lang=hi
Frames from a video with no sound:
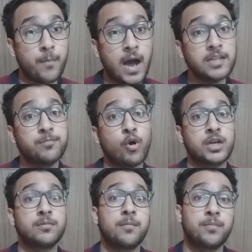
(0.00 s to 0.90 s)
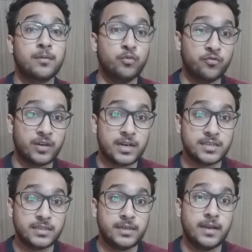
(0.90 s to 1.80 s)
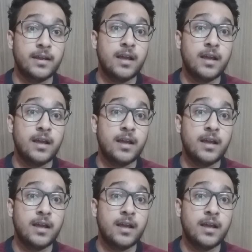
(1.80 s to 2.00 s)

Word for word: बाद बॉटम अप पर मूव करना चाहिए